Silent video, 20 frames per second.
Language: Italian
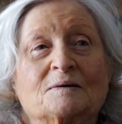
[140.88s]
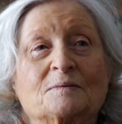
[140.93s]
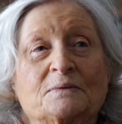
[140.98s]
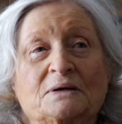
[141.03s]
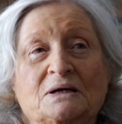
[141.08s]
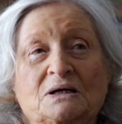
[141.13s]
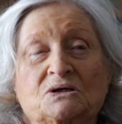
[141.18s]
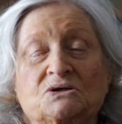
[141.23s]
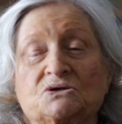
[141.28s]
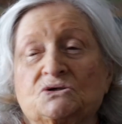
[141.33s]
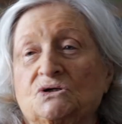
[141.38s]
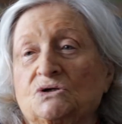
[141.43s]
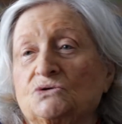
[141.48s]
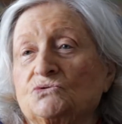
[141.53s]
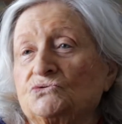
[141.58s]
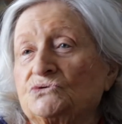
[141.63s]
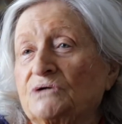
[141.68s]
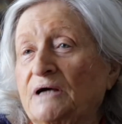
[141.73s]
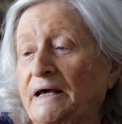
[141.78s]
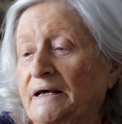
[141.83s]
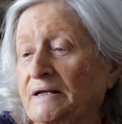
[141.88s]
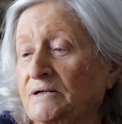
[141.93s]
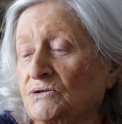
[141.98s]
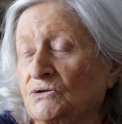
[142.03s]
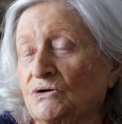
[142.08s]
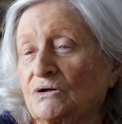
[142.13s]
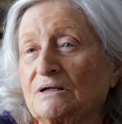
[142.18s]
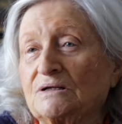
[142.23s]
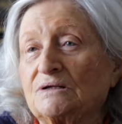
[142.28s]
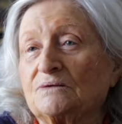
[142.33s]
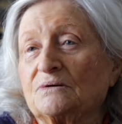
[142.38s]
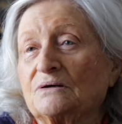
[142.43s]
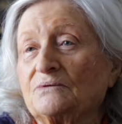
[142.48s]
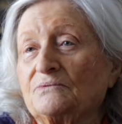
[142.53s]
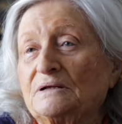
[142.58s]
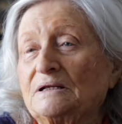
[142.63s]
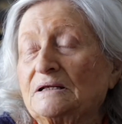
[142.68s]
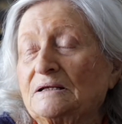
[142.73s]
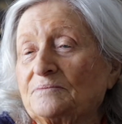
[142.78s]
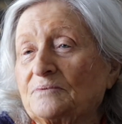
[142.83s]
pesci, lucertole, insomma,
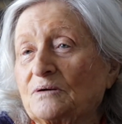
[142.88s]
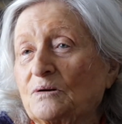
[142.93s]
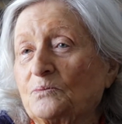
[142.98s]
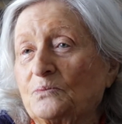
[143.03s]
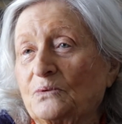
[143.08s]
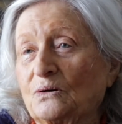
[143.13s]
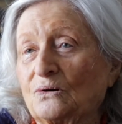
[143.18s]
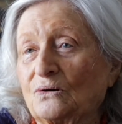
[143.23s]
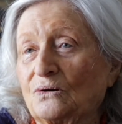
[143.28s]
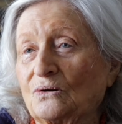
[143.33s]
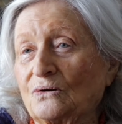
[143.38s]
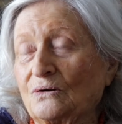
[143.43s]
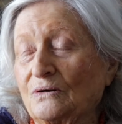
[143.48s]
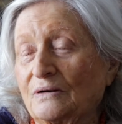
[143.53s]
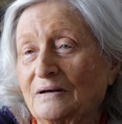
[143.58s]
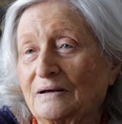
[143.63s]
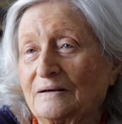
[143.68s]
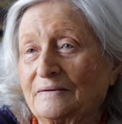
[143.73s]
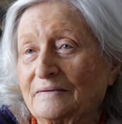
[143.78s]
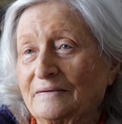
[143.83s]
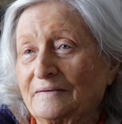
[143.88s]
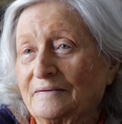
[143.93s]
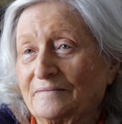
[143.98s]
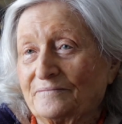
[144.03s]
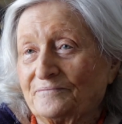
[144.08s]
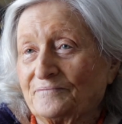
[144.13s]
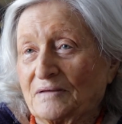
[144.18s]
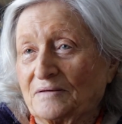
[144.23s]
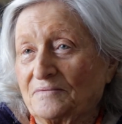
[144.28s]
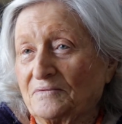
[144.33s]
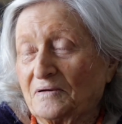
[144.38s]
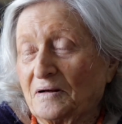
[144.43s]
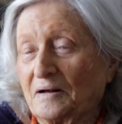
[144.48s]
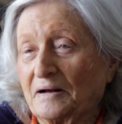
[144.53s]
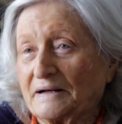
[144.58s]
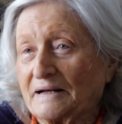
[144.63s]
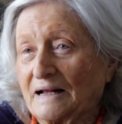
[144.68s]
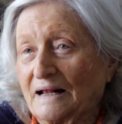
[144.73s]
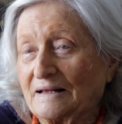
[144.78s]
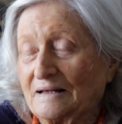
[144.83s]
quindi proprio aveva
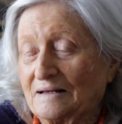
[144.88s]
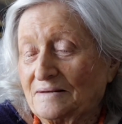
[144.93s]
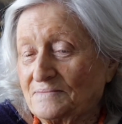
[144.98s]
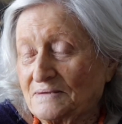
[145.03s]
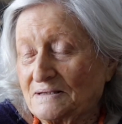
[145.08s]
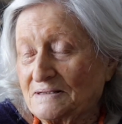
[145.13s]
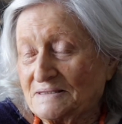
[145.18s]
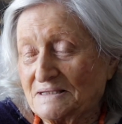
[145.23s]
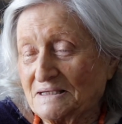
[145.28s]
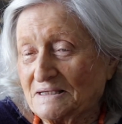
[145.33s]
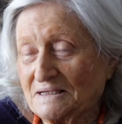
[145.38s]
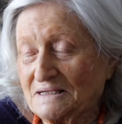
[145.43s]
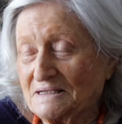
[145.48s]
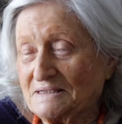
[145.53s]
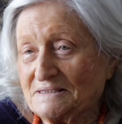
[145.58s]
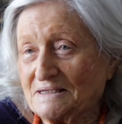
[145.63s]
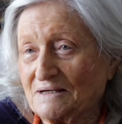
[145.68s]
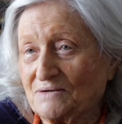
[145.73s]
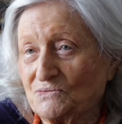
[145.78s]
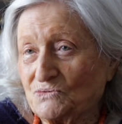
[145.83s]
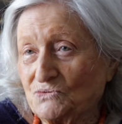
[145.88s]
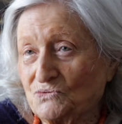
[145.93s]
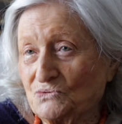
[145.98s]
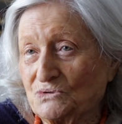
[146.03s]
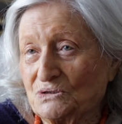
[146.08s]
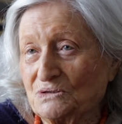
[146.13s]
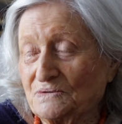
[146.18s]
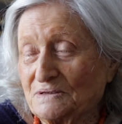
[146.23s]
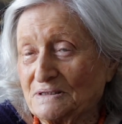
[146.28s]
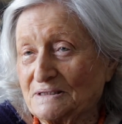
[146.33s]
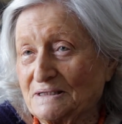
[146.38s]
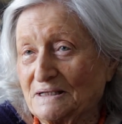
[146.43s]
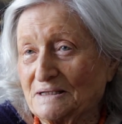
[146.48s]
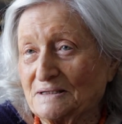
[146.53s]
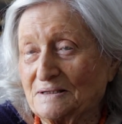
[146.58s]
una grande dimestichezza con tutti questi